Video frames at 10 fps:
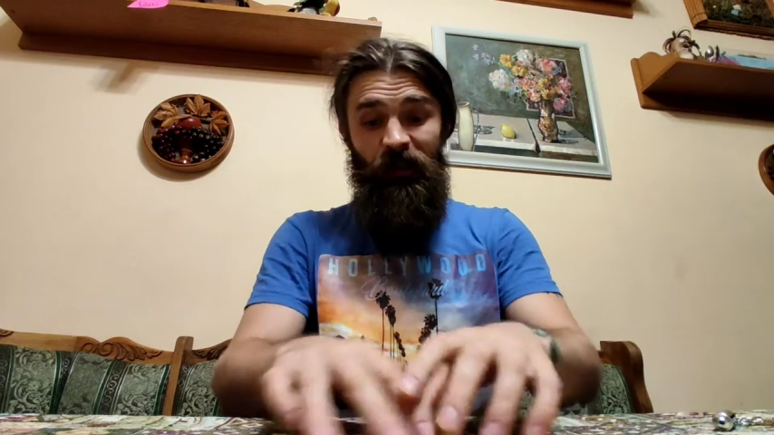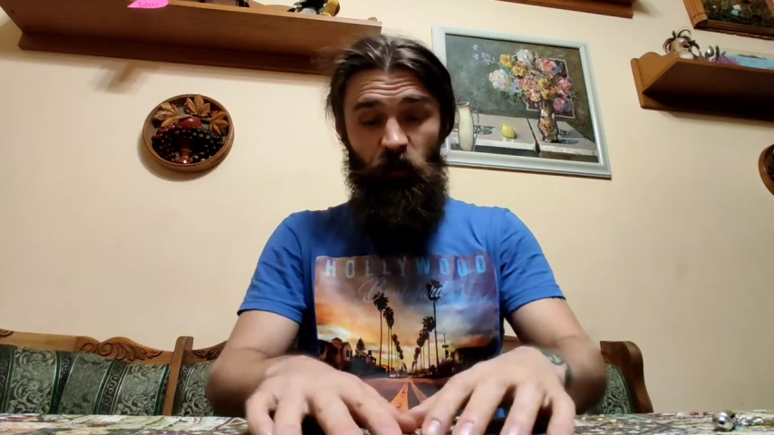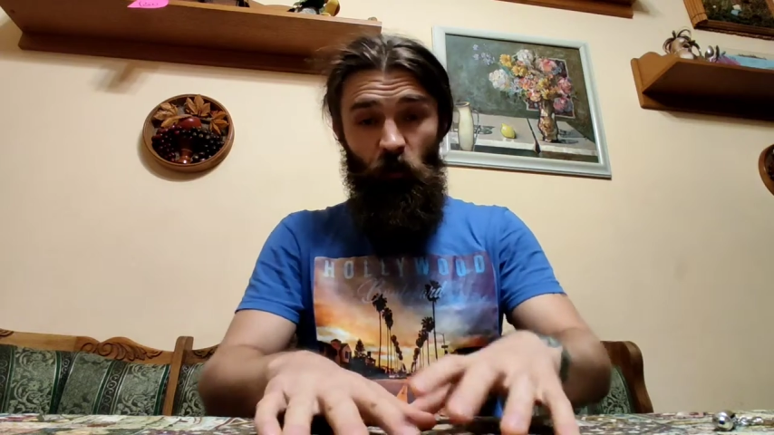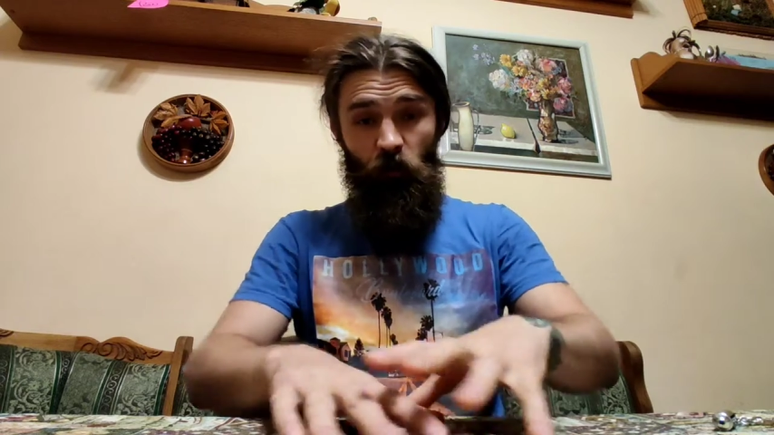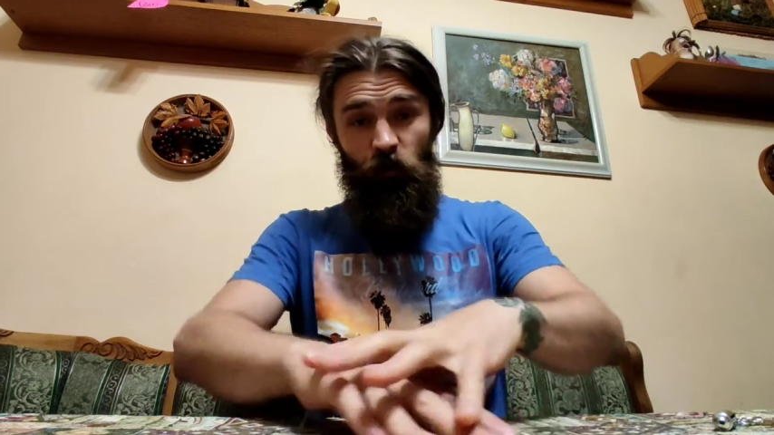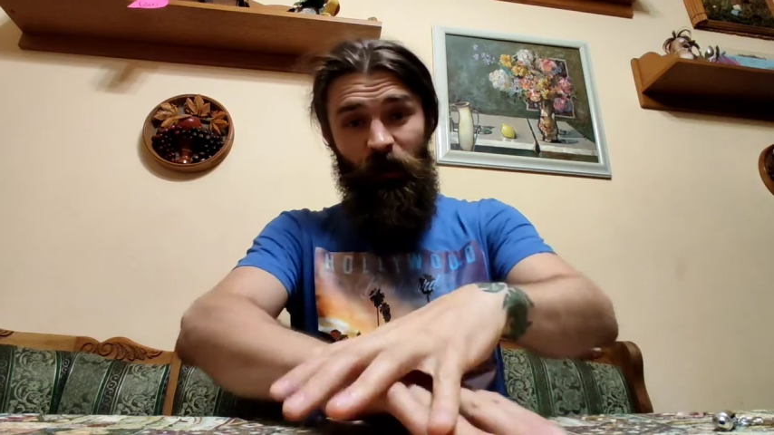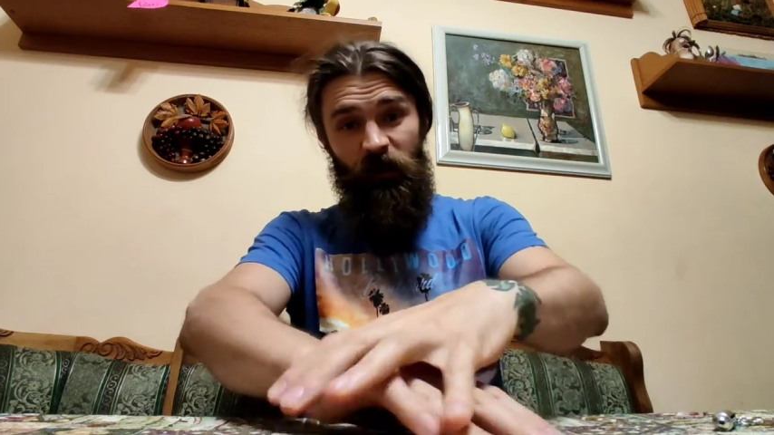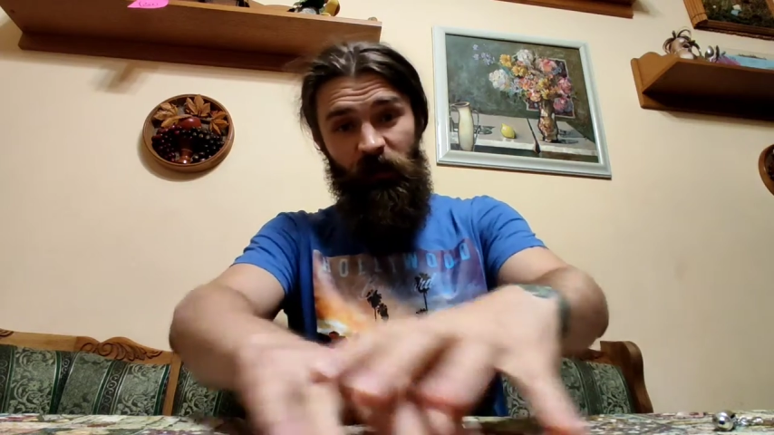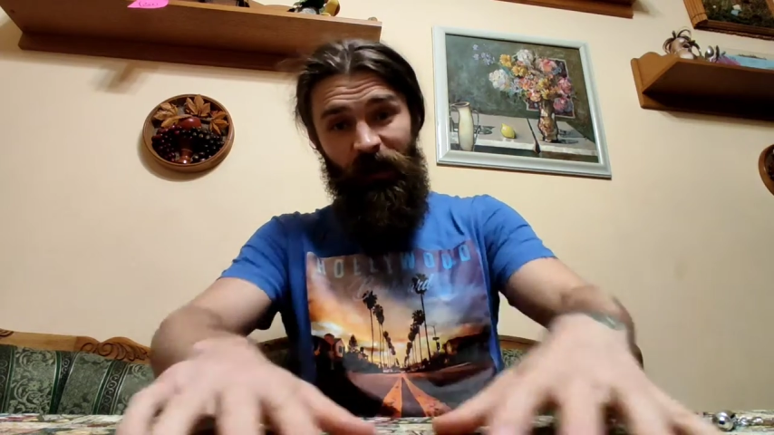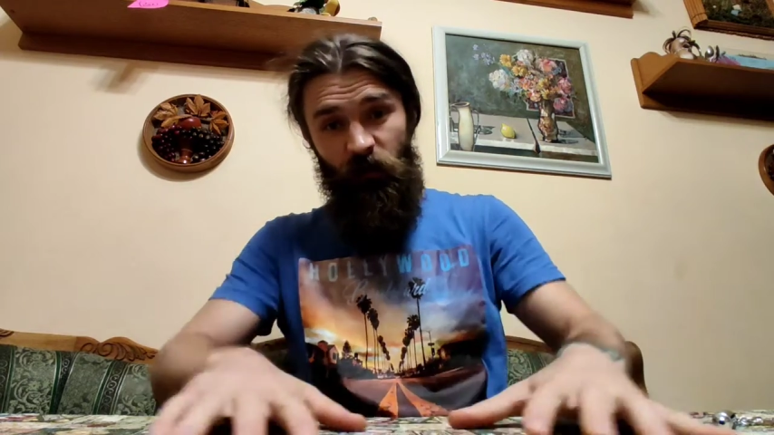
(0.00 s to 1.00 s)
дорисовываешь и
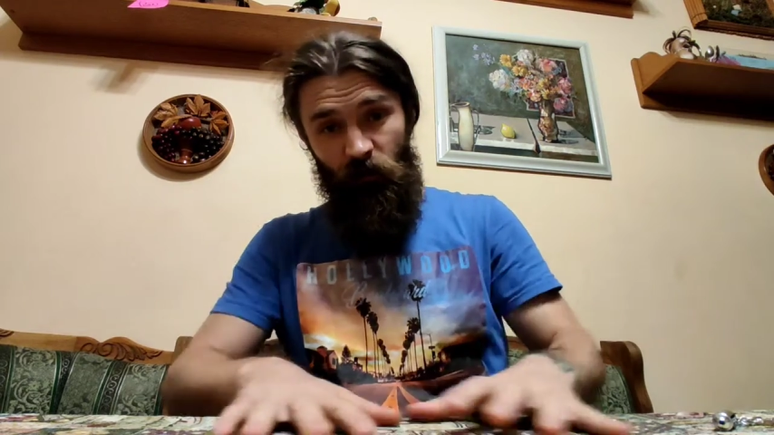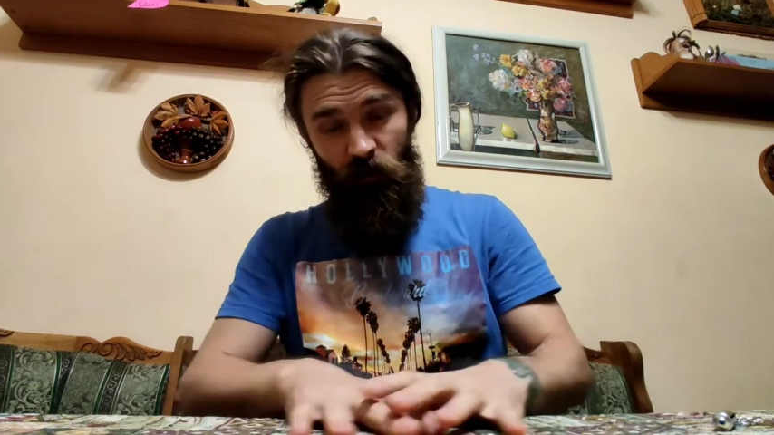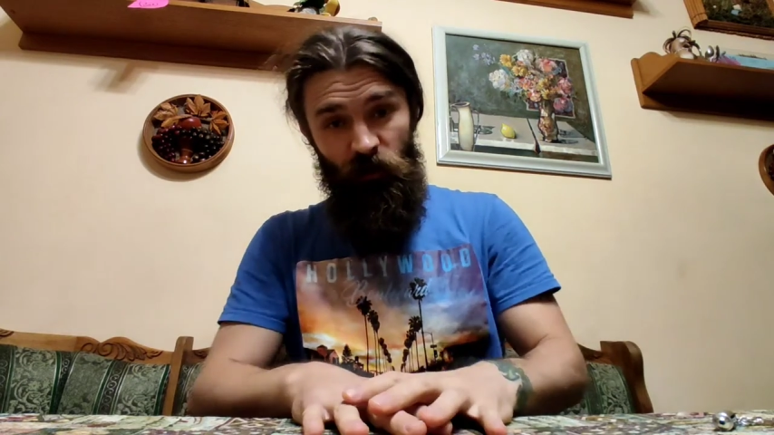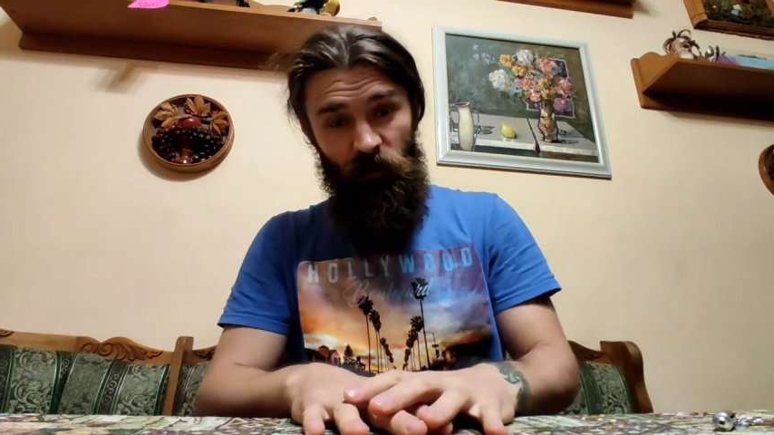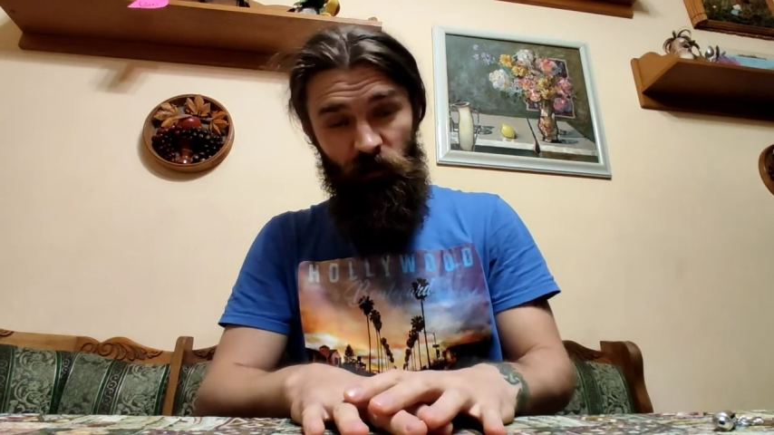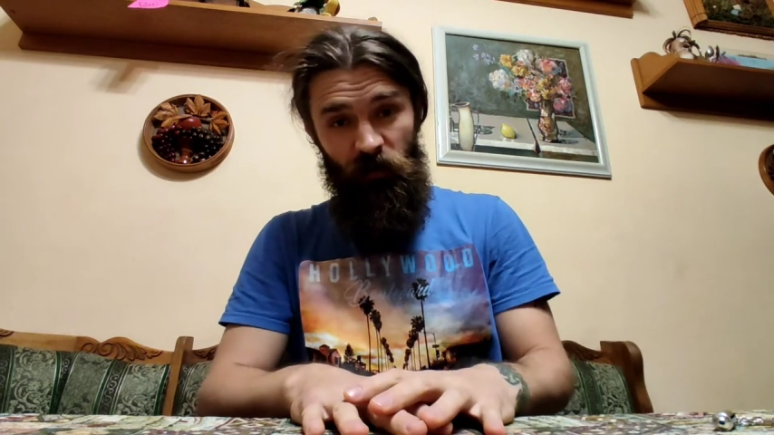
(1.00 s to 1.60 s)
раскрашиваешь.